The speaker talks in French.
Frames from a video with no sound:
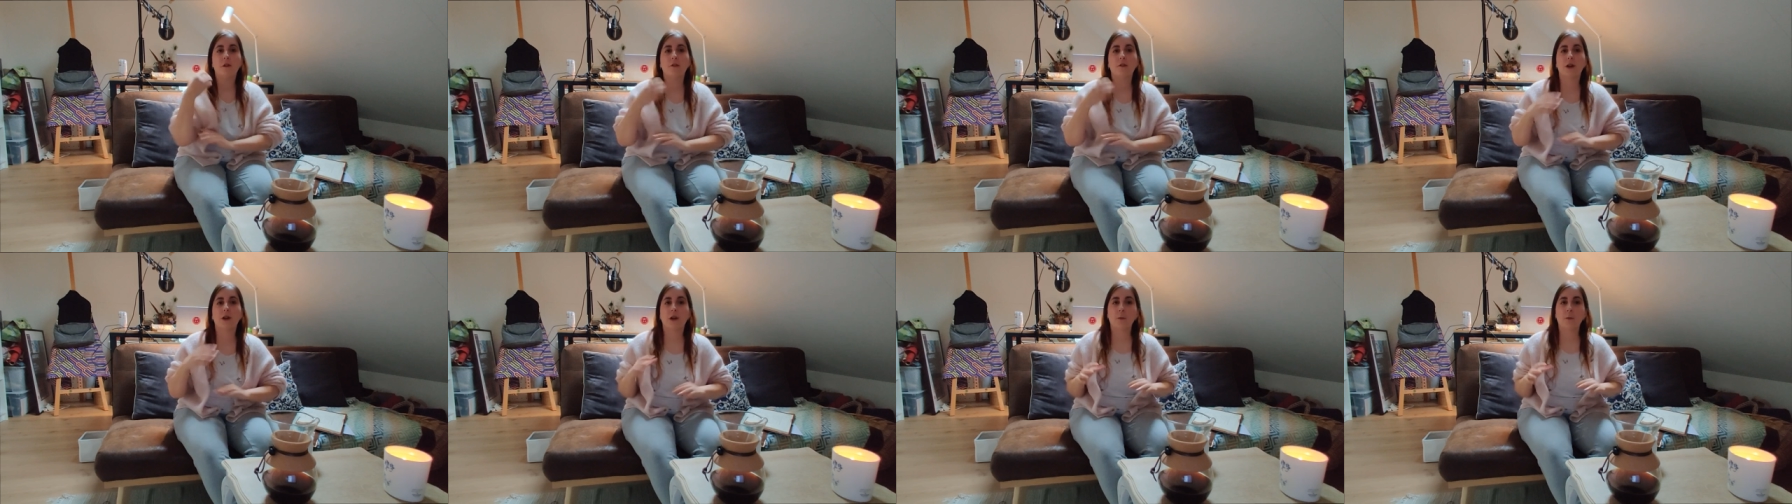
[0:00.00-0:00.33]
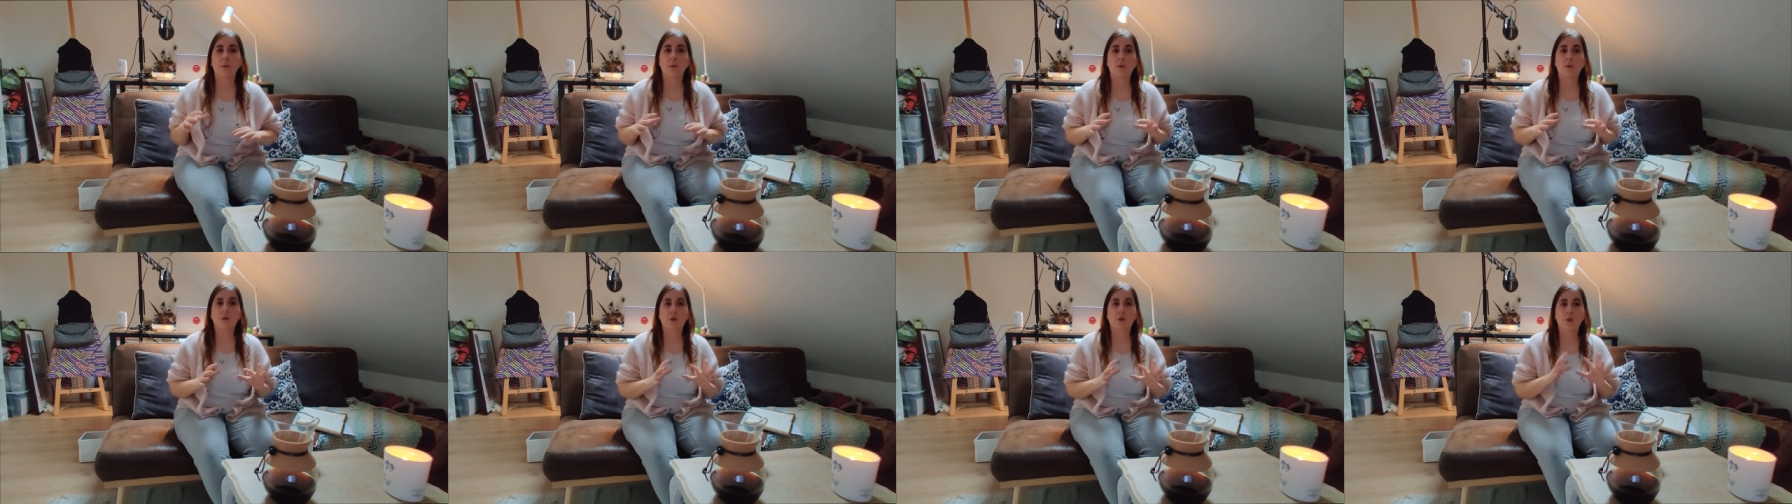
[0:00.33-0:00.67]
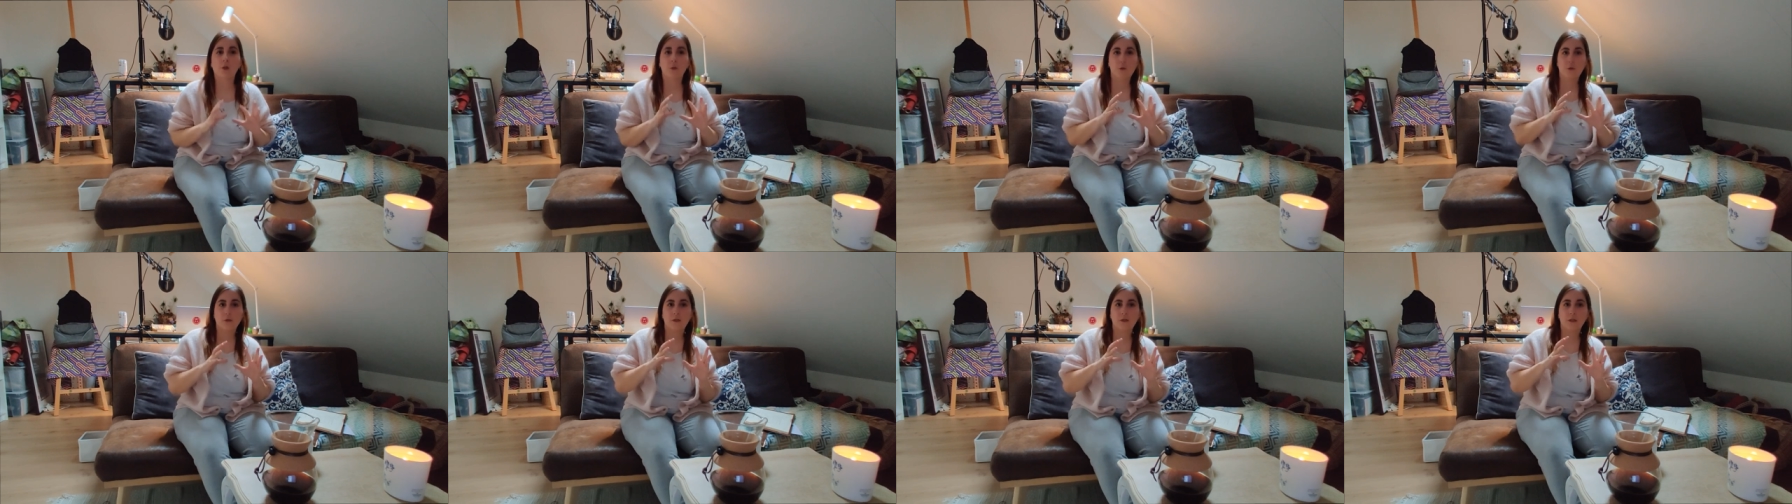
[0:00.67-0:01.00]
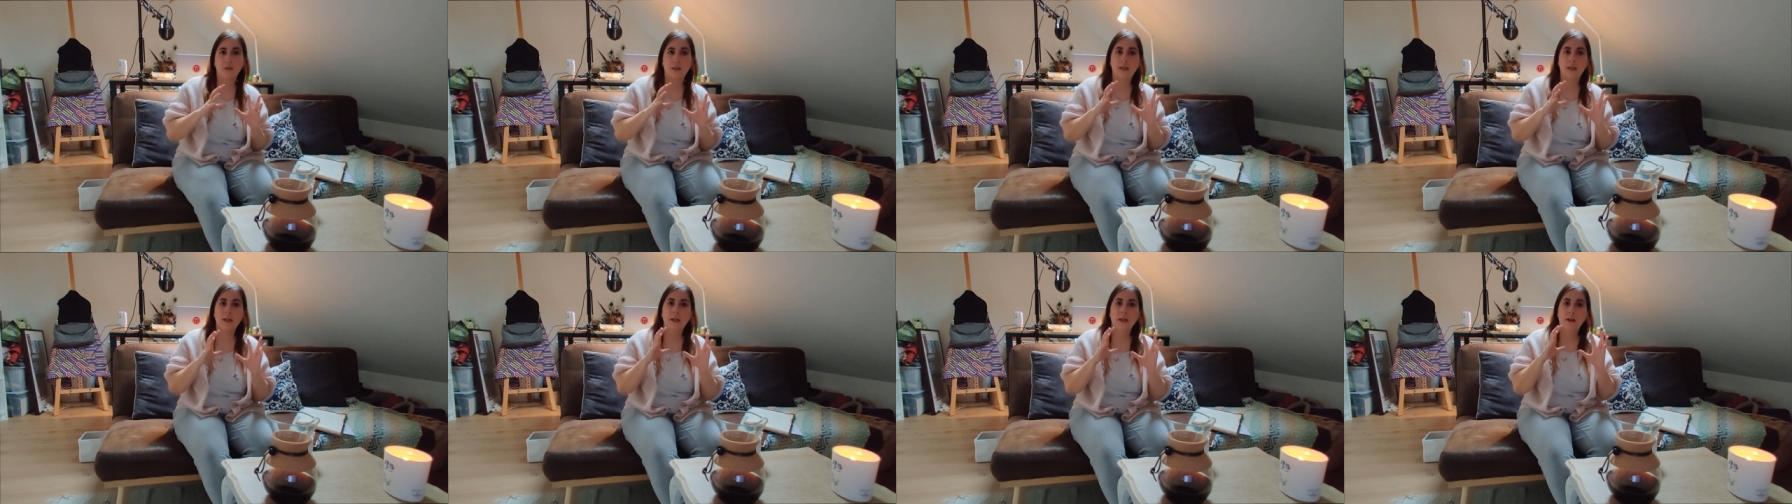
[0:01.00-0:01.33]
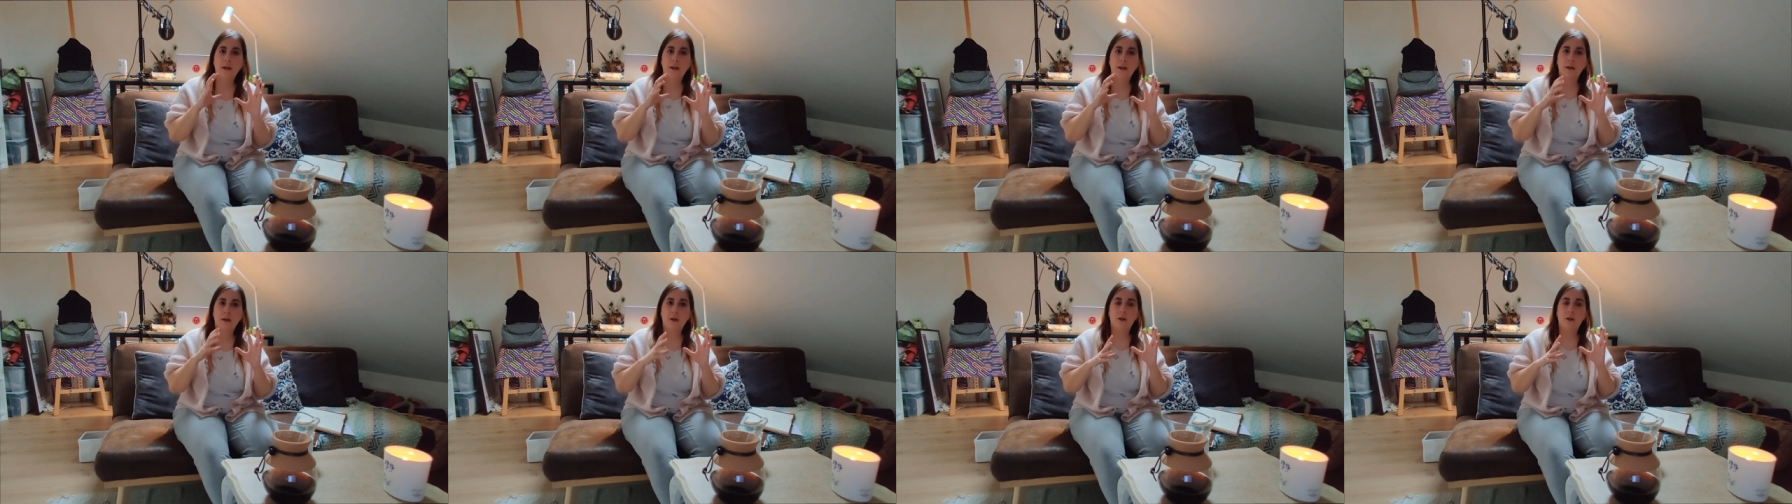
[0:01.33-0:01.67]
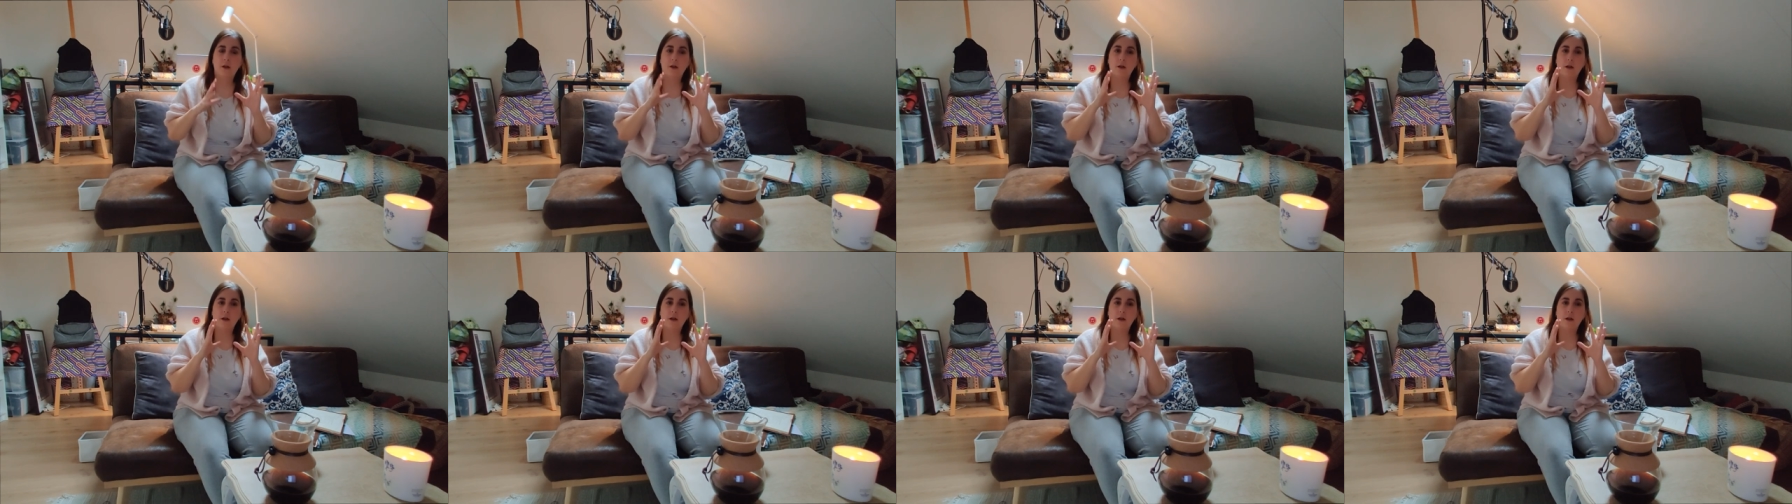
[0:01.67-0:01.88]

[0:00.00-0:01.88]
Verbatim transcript: vraiment commencer euh,